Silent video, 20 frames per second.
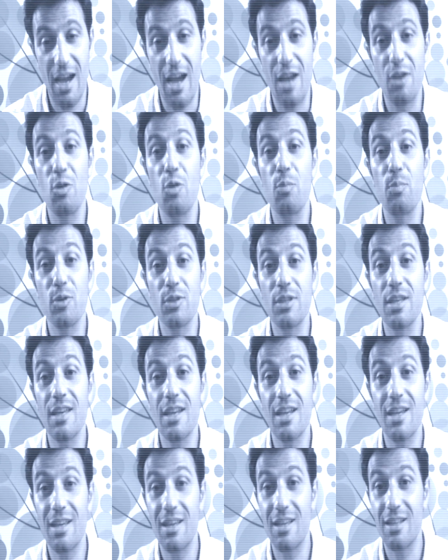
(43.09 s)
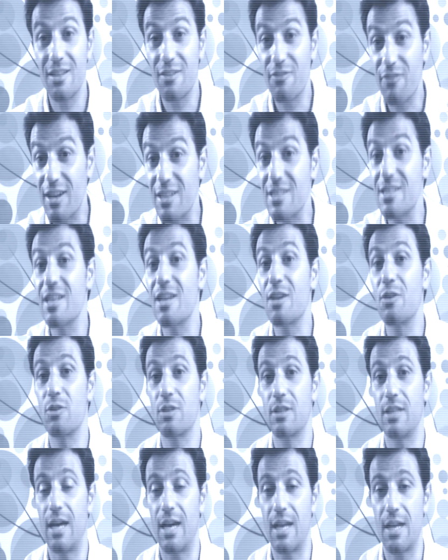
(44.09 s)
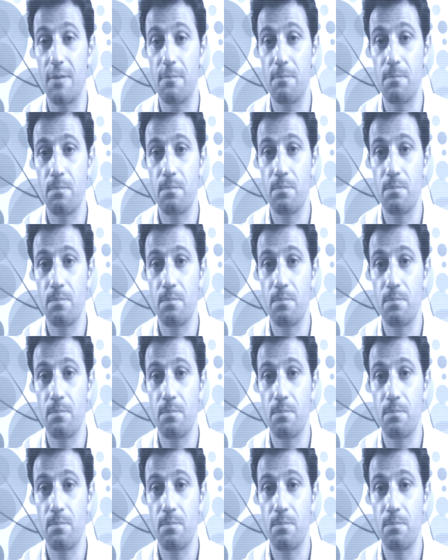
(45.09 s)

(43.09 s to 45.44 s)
hanno il potere di farsi ricordare